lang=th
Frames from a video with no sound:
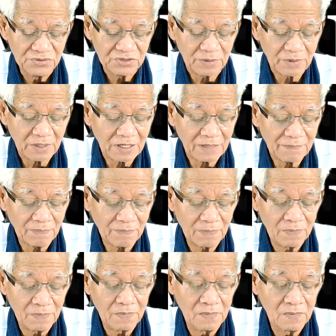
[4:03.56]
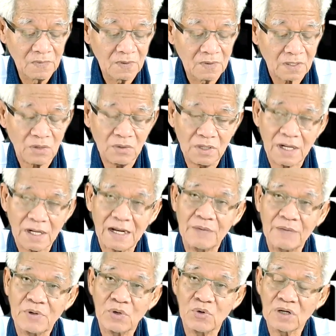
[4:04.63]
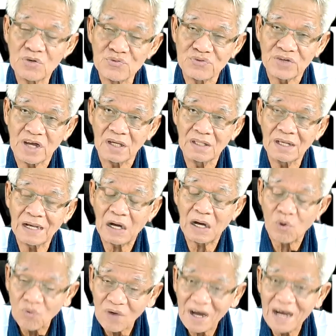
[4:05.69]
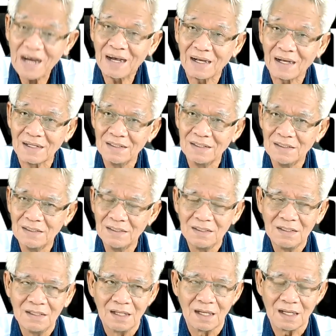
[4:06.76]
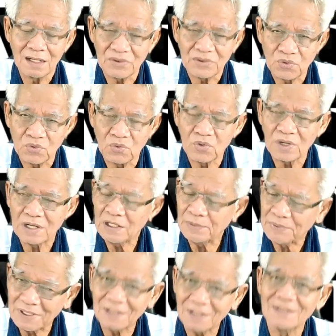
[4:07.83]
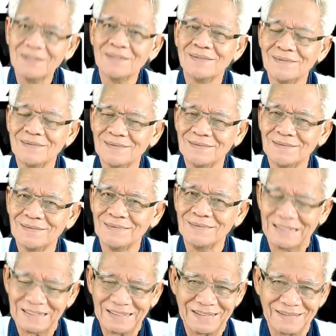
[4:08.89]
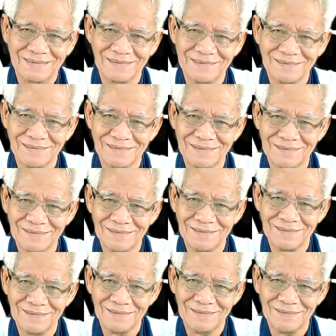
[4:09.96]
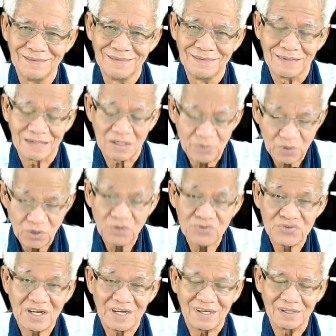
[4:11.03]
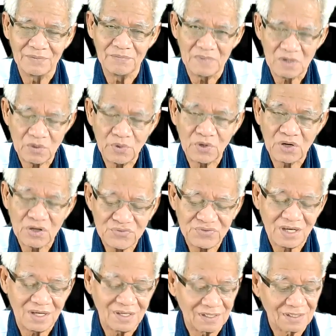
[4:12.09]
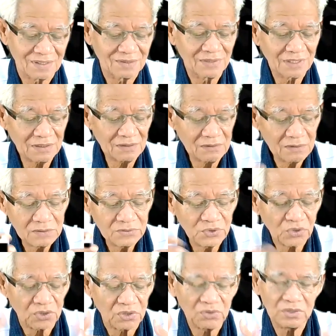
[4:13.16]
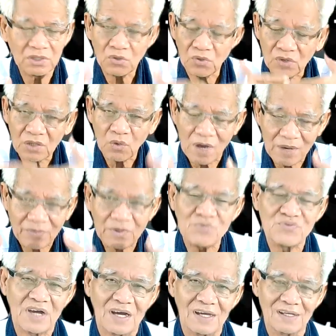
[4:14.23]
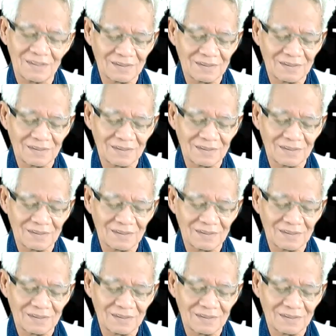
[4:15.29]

ใช่ไหมครับ เราเลยกลายเป็นคนเข้าใจที่เขาว่า อันนั้นถูกอันนี้ผิดเงี้ยเราเป็นเข้าใจเราเป็นเข้าใจนั้นหยุดอยู่ที่คนความเข้าใจ